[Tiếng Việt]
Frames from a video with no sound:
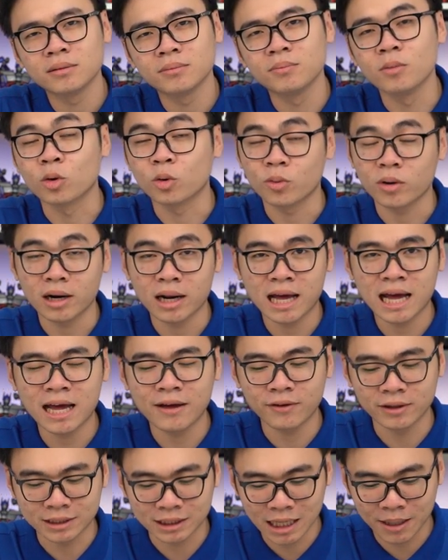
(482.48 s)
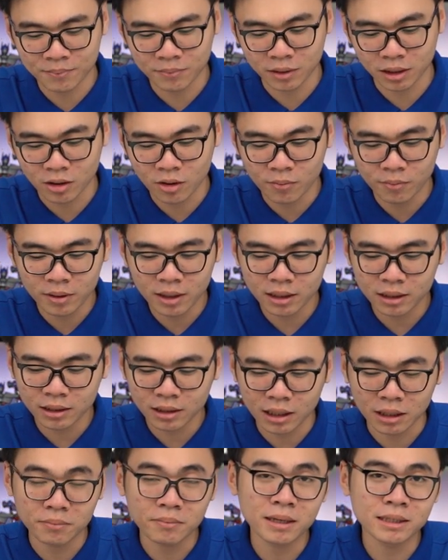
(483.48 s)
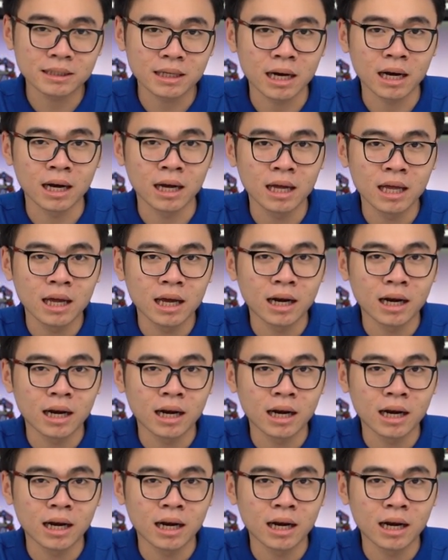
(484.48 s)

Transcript: 1 hoặc là 2%, thì không biết đến bây giờ